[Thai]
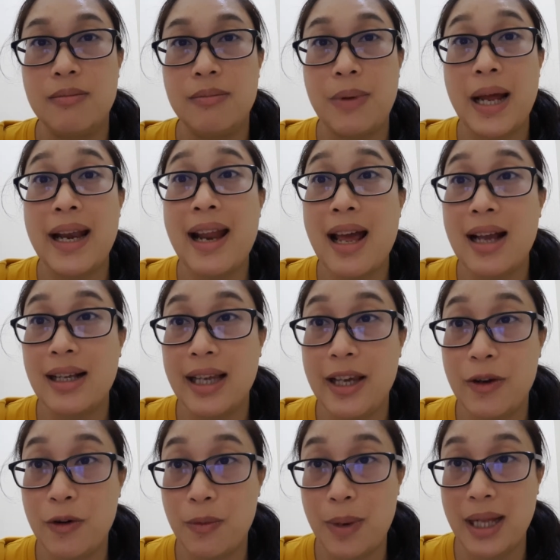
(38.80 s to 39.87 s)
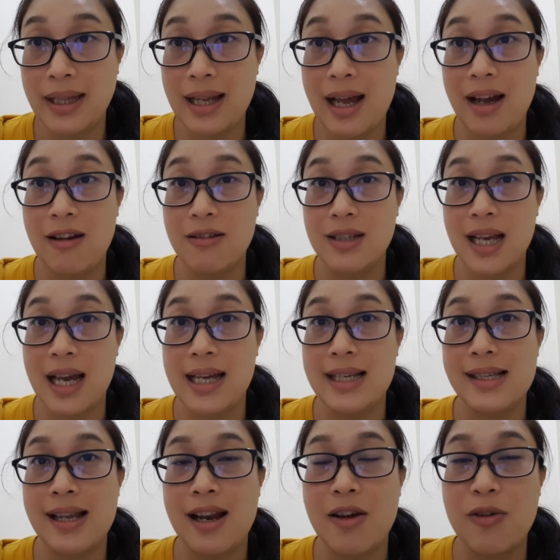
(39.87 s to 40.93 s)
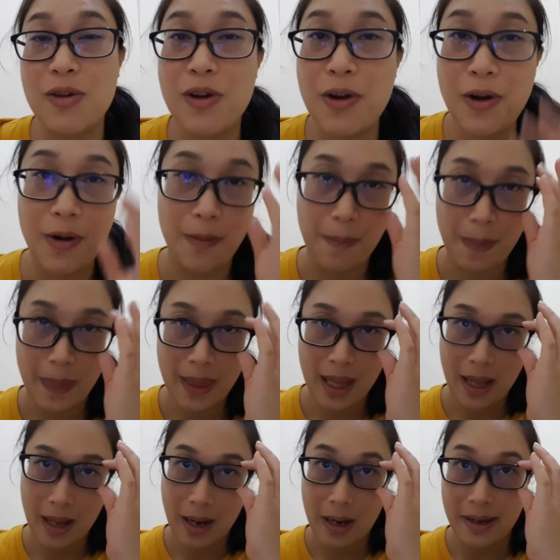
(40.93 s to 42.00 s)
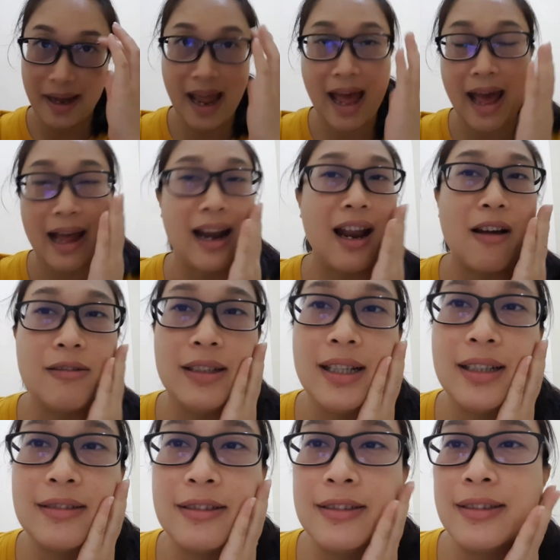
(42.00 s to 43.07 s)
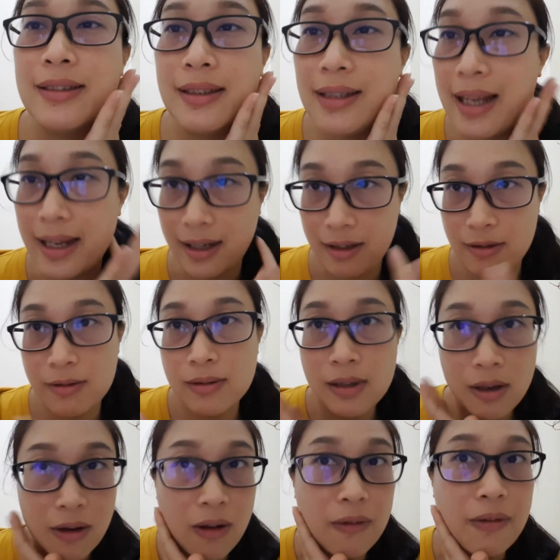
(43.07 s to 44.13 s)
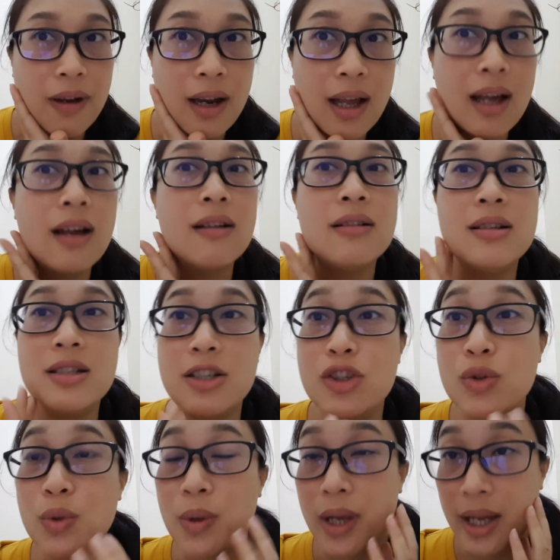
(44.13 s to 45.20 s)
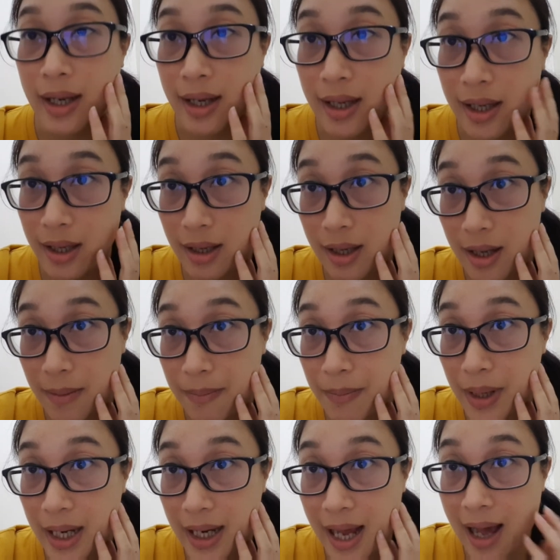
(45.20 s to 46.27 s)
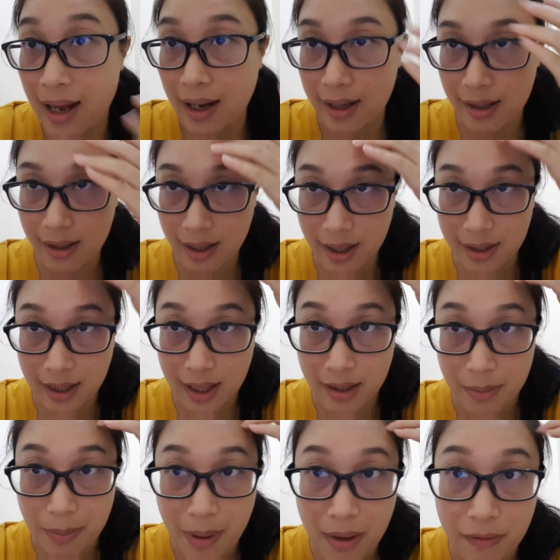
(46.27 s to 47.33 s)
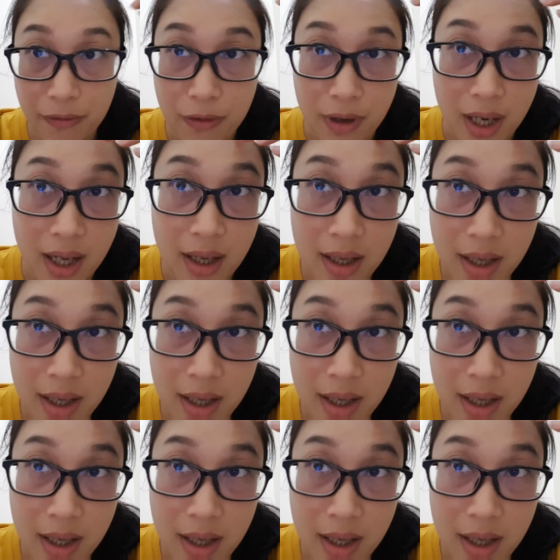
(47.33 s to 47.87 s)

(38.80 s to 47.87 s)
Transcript: พระนางคีโอพัตตาเขาใช้เสร็จแล้วก็หน้าเราเนี่ยก็จะเด็กอยู่ตลอดเวลาก็จะสวยนี่ ไม่ได้ทาเลยนะคะ ทาแต่แป้งฝุ่นนะ